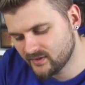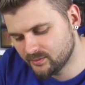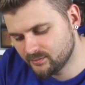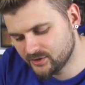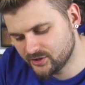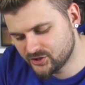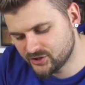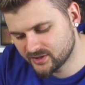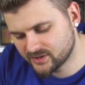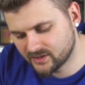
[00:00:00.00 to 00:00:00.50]

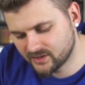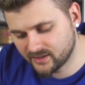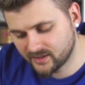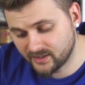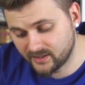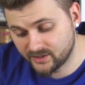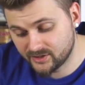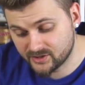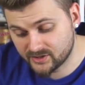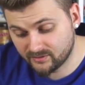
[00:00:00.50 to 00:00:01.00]
бесчисленное
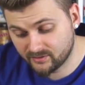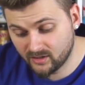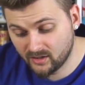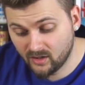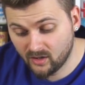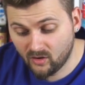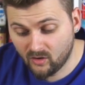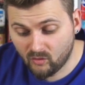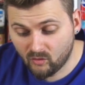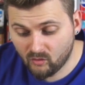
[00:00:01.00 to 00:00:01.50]
количество.
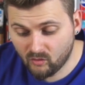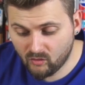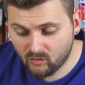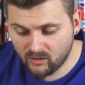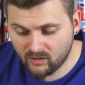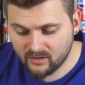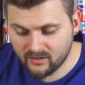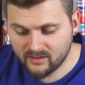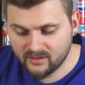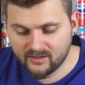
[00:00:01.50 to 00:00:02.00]

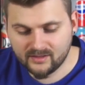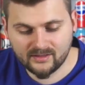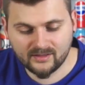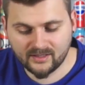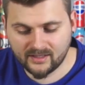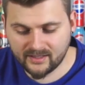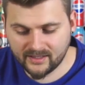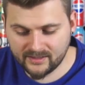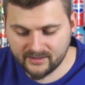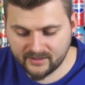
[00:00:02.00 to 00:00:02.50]
О,
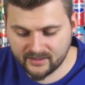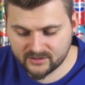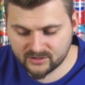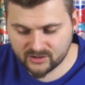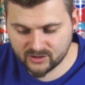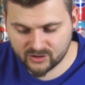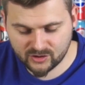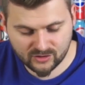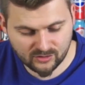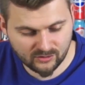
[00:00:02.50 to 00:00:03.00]

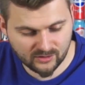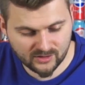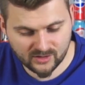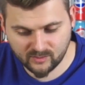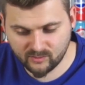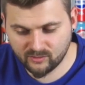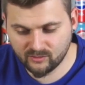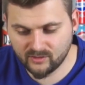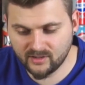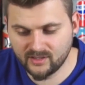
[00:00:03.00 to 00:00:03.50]
наконец-то
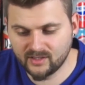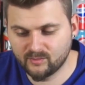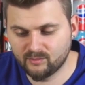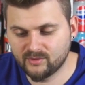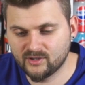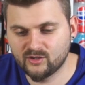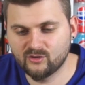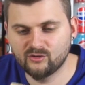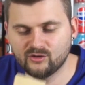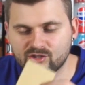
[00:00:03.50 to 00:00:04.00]
что-то более
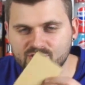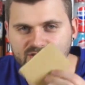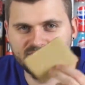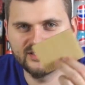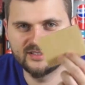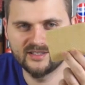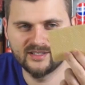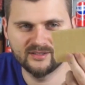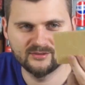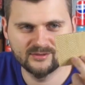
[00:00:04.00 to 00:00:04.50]
похожее
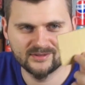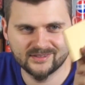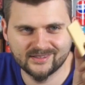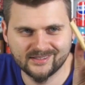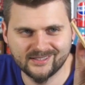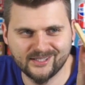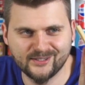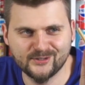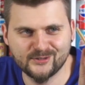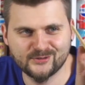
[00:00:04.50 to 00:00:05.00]
на вот
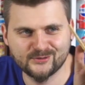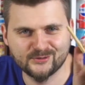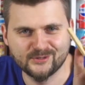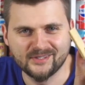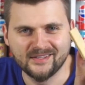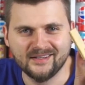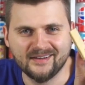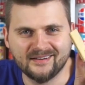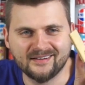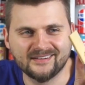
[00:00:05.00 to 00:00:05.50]
нашу,
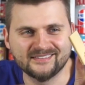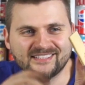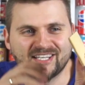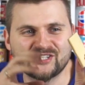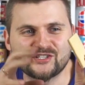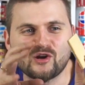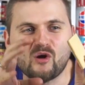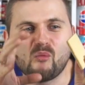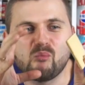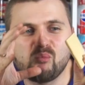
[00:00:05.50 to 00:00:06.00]

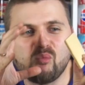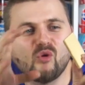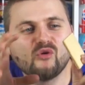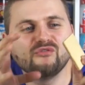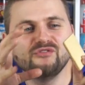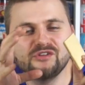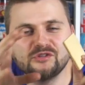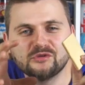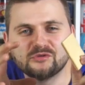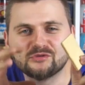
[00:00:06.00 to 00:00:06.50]
даже по
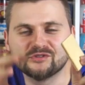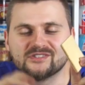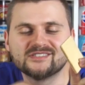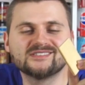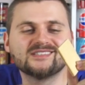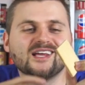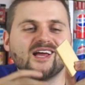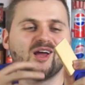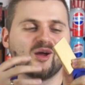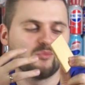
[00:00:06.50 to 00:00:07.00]
виду, то есть
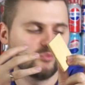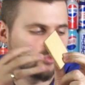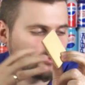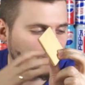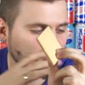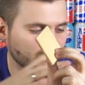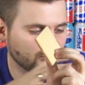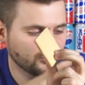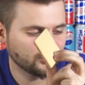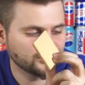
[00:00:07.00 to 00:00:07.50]

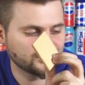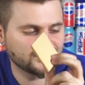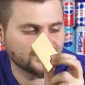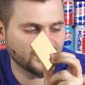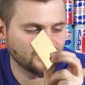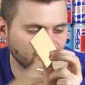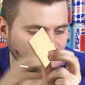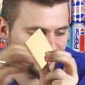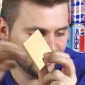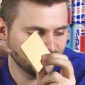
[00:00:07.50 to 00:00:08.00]
по вкусу
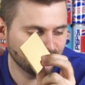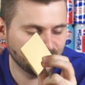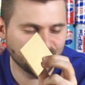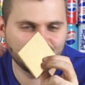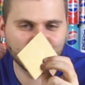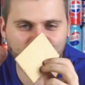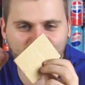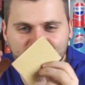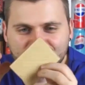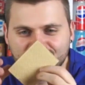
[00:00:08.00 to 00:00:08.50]
там были
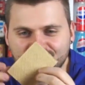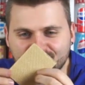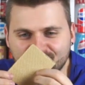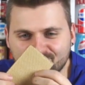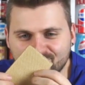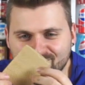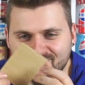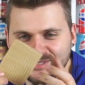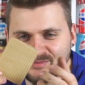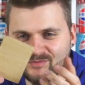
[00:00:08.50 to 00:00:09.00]
похожи, но
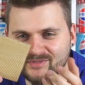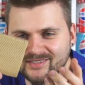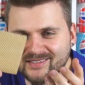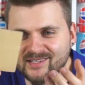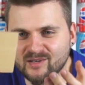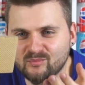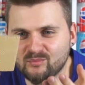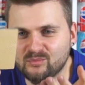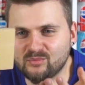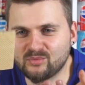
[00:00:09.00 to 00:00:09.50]
вот
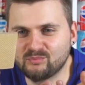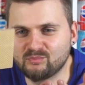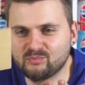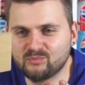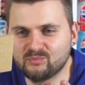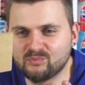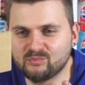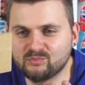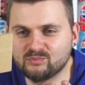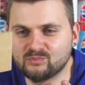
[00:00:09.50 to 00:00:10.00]
именно
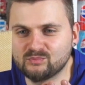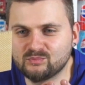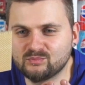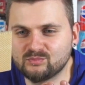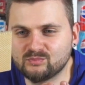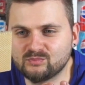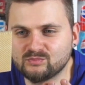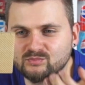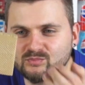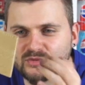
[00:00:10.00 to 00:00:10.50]

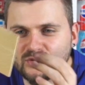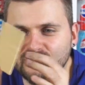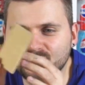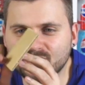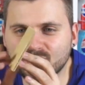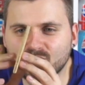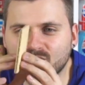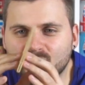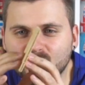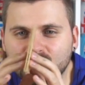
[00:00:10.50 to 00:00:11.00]
по
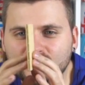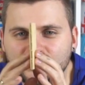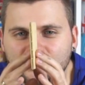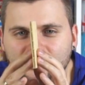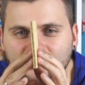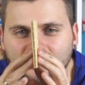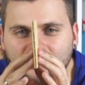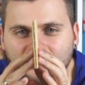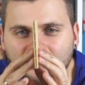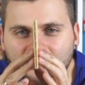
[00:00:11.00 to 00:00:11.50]
виду
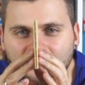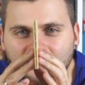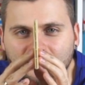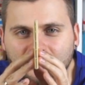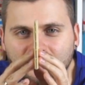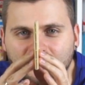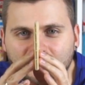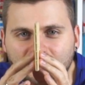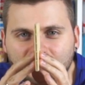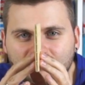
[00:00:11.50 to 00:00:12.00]
обычная
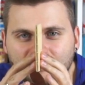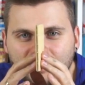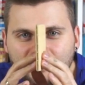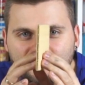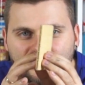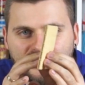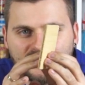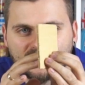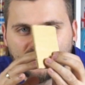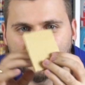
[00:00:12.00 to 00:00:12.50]

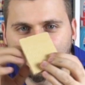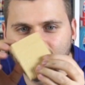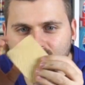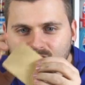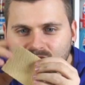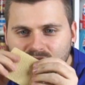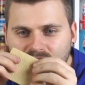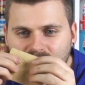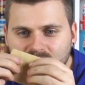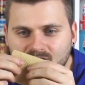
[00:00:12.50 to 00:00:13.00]
вафелька,
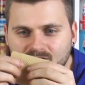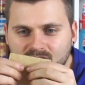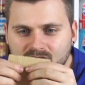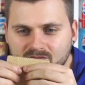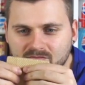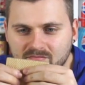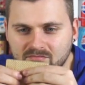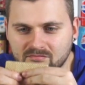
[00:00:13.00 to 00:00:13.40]
которая